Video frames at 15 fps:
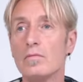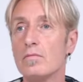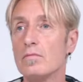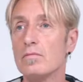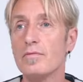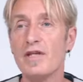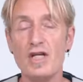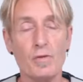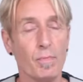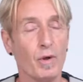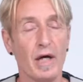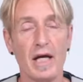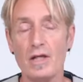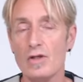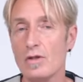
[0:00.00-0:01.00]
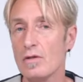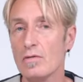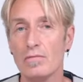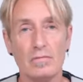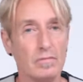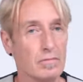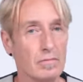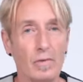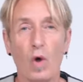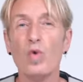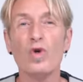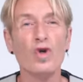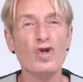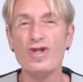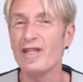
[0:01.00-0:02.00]
después um,
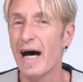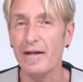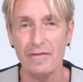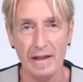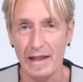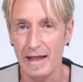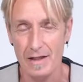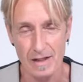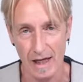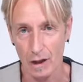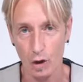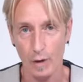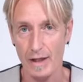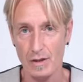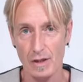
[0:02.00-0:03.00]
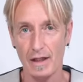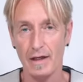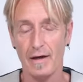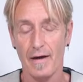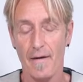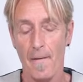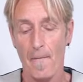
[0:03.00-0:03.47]
unos dátiles, algo así,